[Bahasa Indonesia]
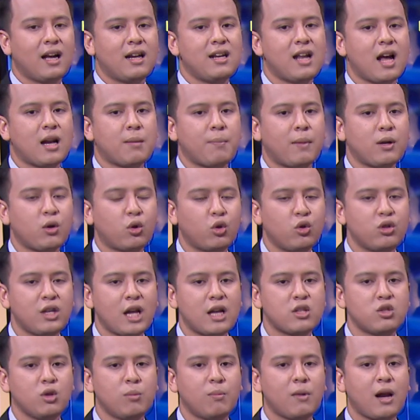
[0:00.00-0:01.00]
dan
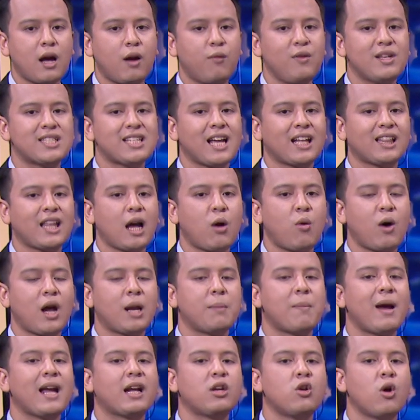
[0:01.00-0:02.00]
menurunnya jumlah
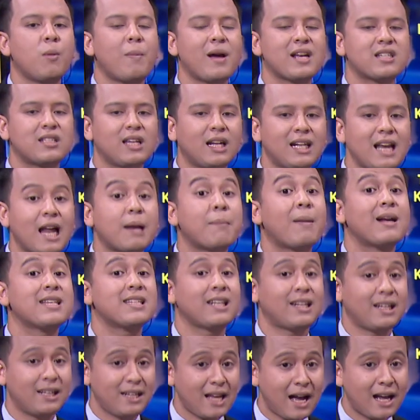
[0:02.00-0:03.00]
wisatawan baik domestik dan
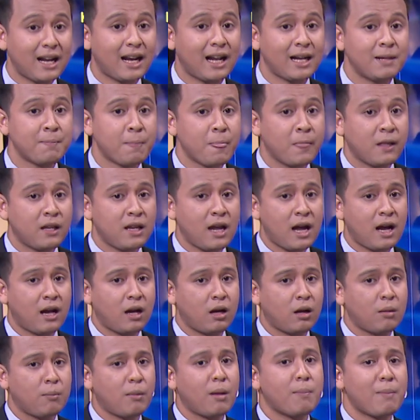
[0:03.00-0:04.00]
mancanegara
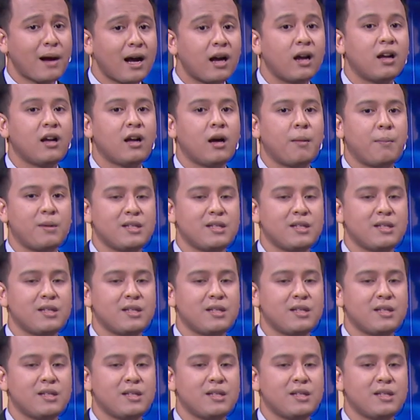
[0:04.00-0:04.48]
yang memang